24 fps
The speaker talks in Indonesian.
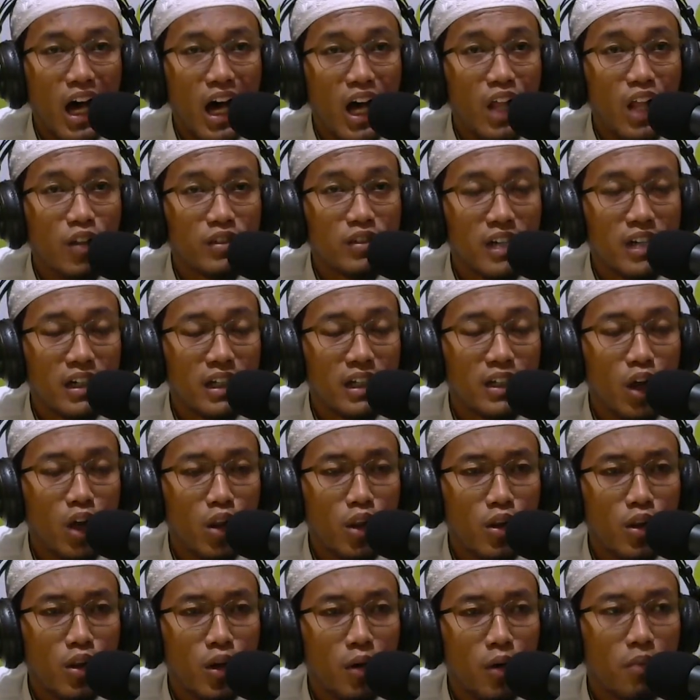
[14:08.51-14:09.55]
kalau seandainya
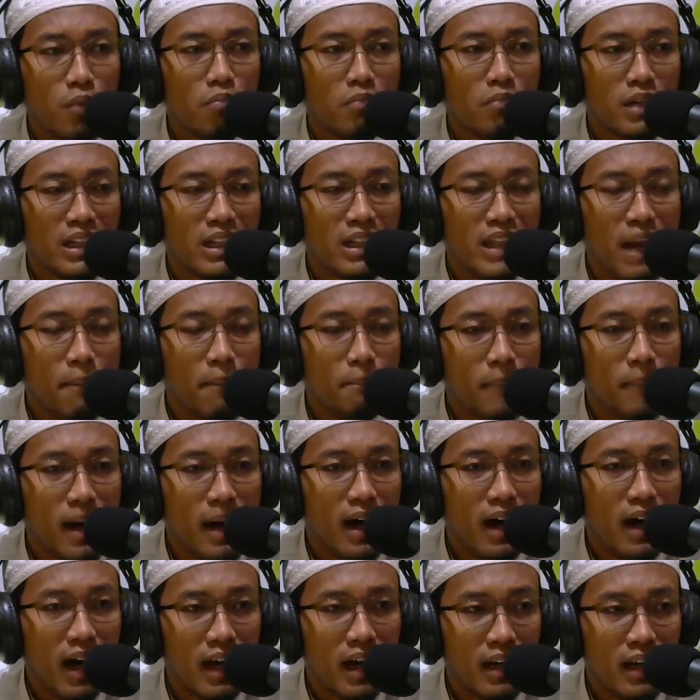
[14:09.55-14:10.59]
Allah
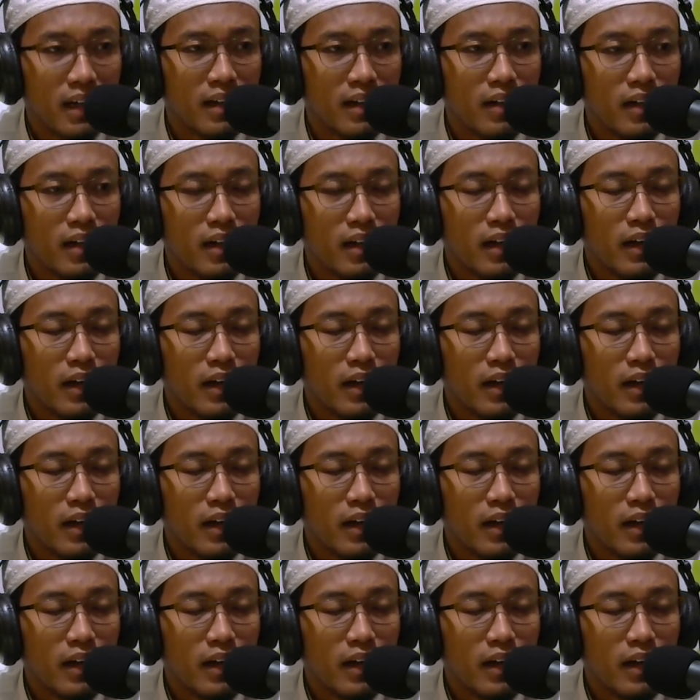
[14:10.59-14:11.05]
menampakkan